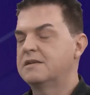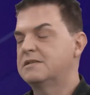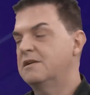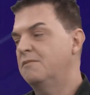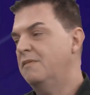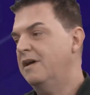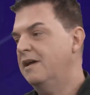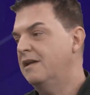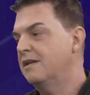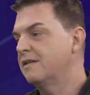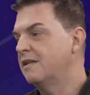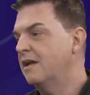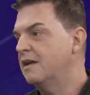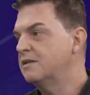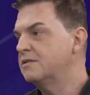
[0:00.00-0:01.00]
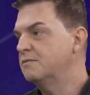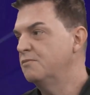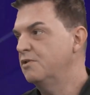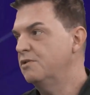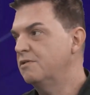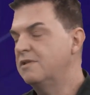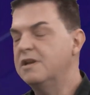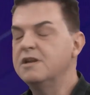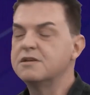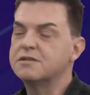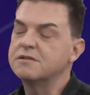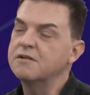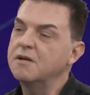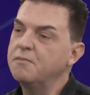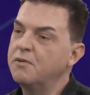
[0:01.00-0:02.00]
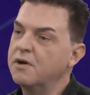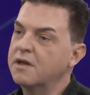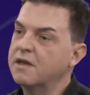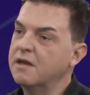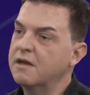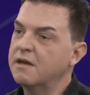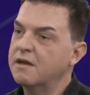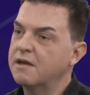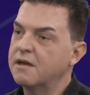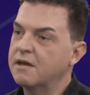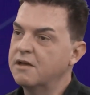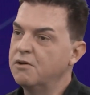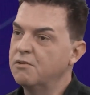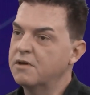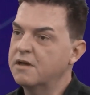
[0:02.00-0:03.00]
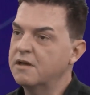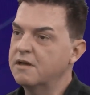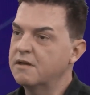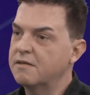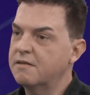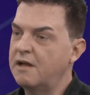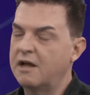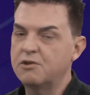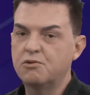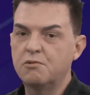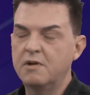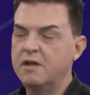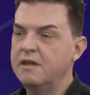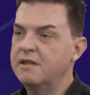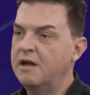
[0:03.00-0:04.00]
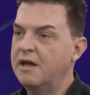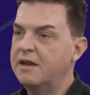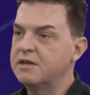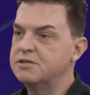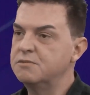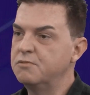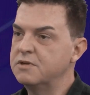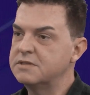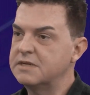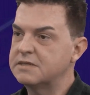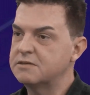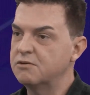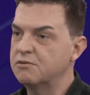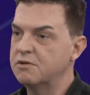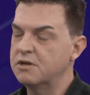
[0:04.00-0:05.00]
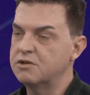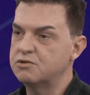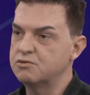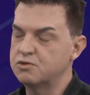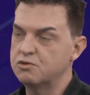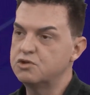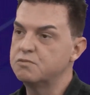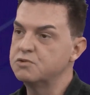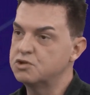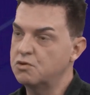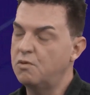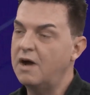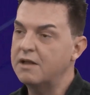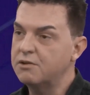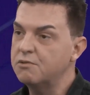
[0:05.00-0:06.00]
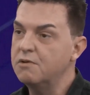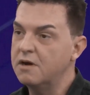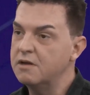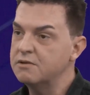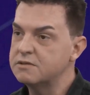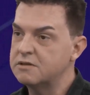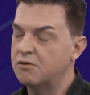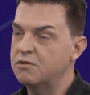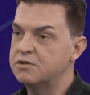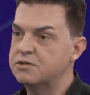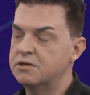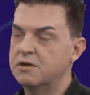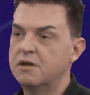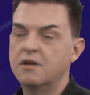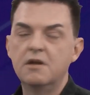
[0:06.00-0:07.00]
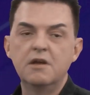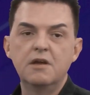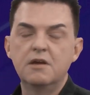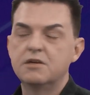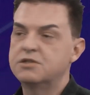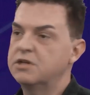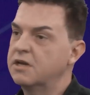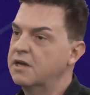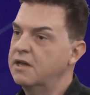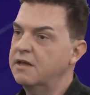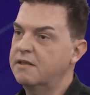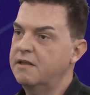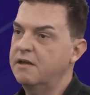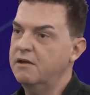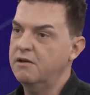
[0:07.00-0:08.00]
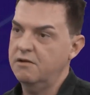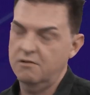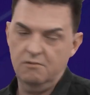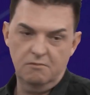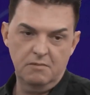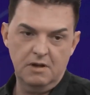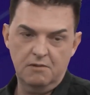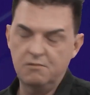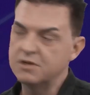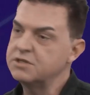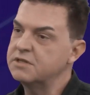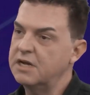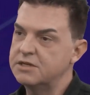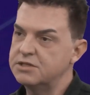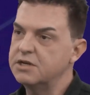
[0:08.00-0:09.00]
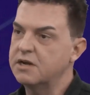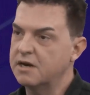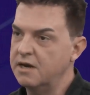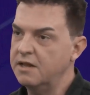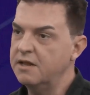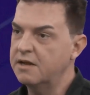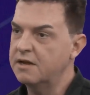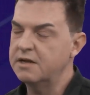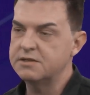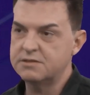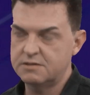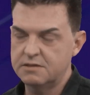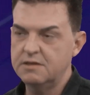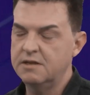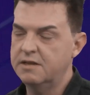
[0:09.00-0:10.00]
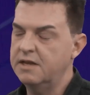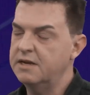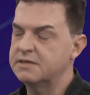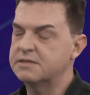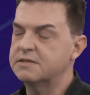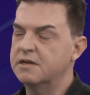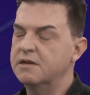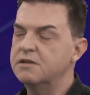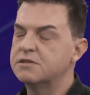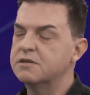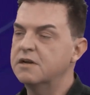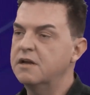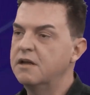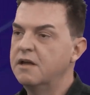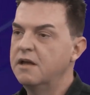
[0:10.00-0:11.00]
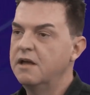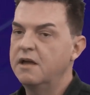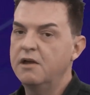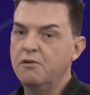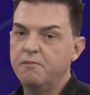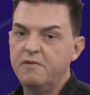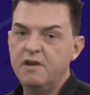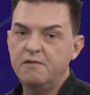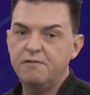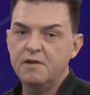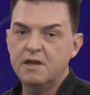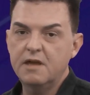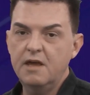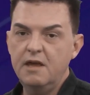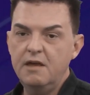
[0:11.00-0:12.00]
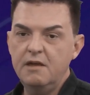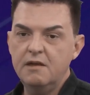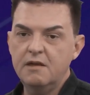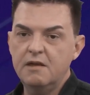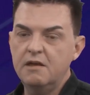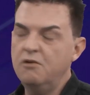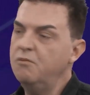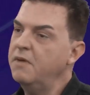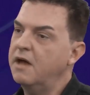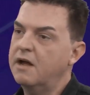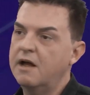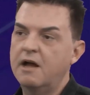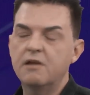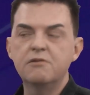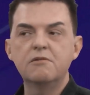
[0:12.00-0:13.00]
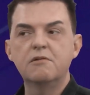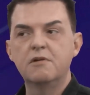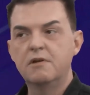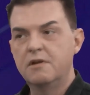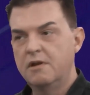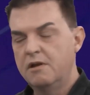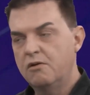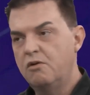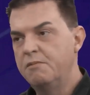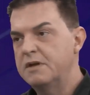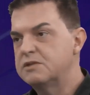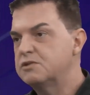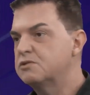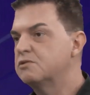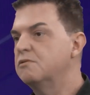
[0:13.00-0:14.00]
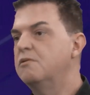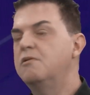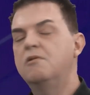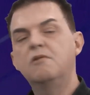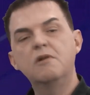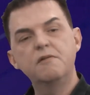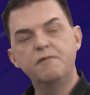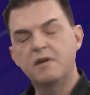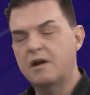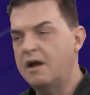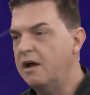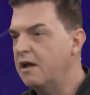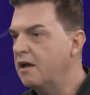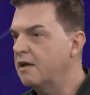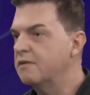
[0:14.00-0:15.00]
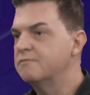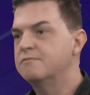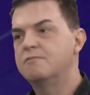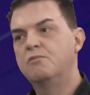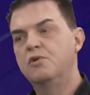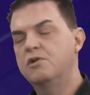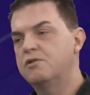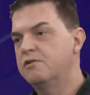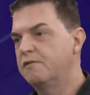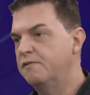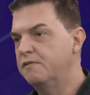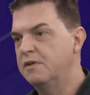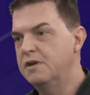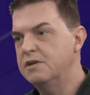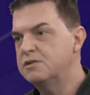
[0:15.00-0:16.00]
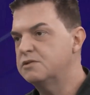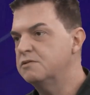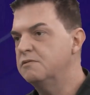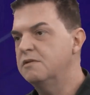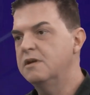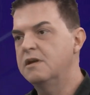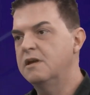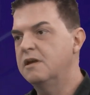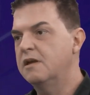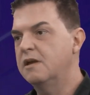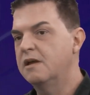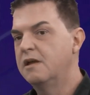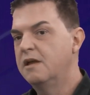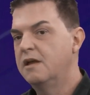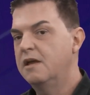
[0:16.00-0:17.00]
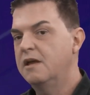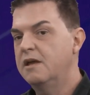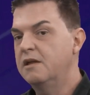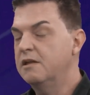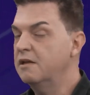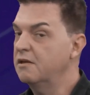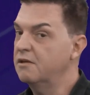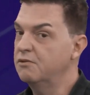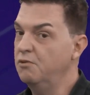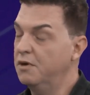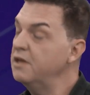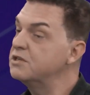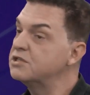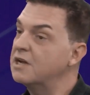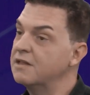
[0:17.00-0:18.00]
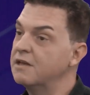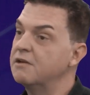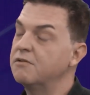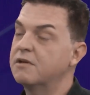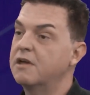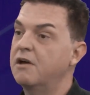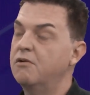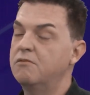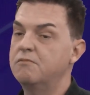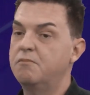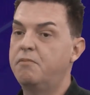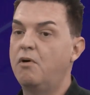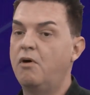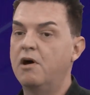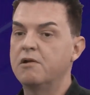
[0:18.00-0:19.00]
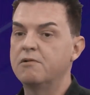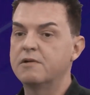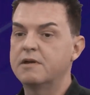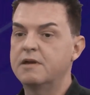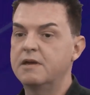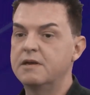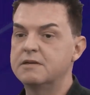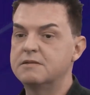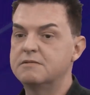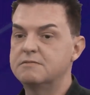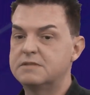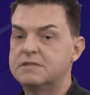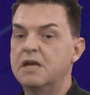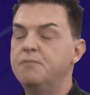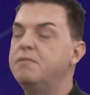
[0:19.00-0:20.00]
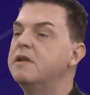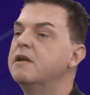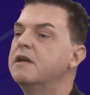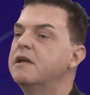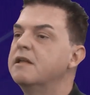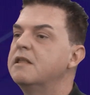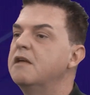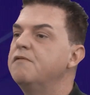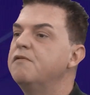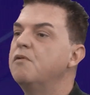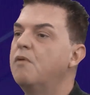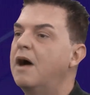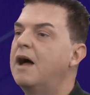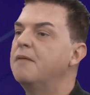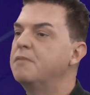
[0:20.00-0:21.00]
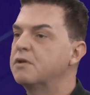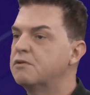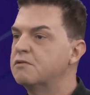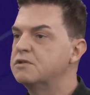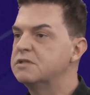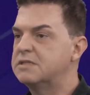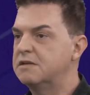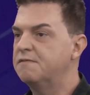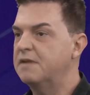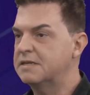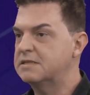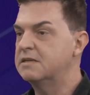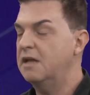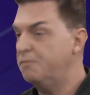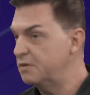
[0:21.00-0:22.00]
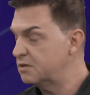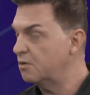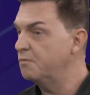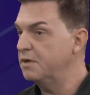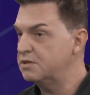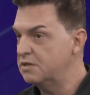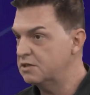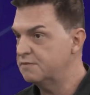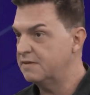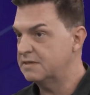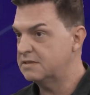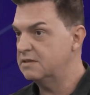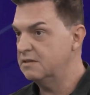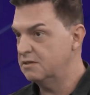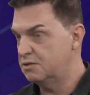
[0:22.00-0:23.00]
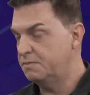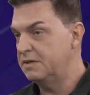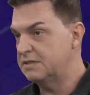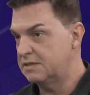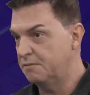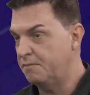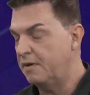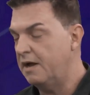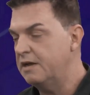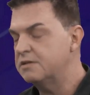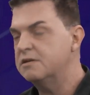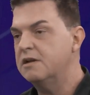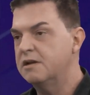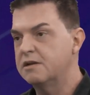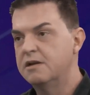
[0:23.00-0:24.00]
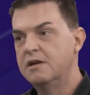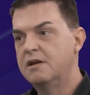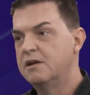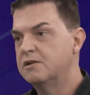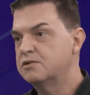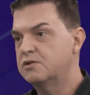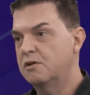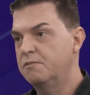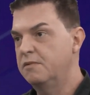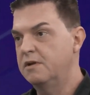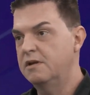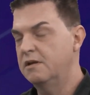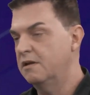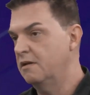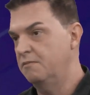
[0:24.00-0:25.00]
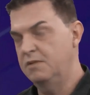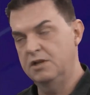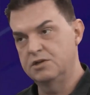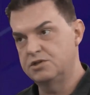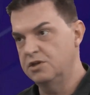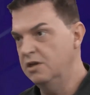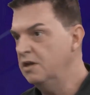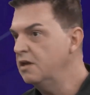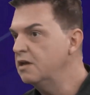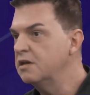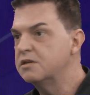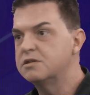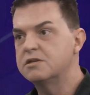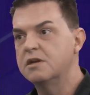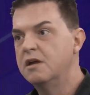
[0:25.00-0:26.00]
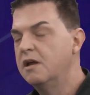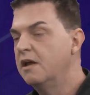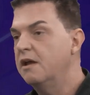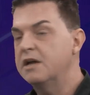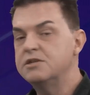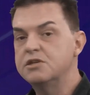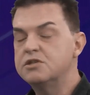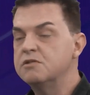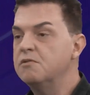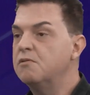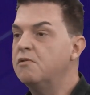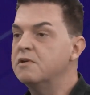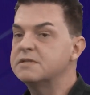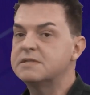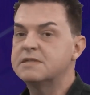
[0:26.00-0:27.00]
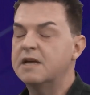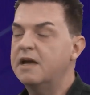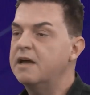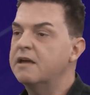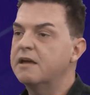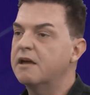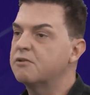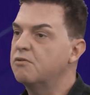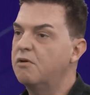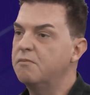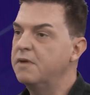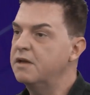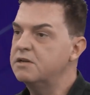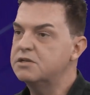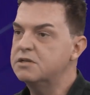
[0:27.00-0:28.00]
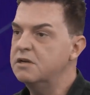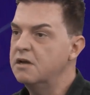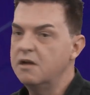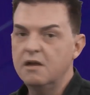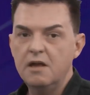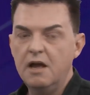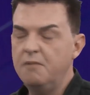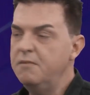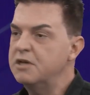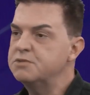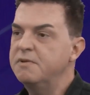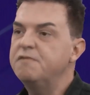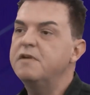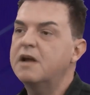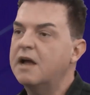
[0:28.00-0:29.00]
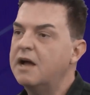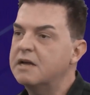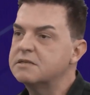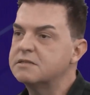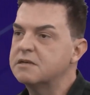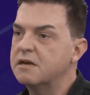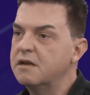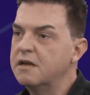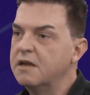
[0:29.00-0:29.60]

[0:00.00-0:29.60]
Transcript: isso é uma realidade muito triste, né? Porque é. eu que atuei na área de imunização durante os últimos quatro anos, onde cheguei a ter uma quantidade de clínicas interessante, né? Uhum. Eu verifiquei que o mercado Começou a ficar muito difícil e, e no Rio de Janeiro, que é um polo que sempre teve o hábito de se vacinar, principalmente nas vacinas é. principais, né? Uhum. sobre meningite, a é. gente não consegue atualmente a mesma eficácia.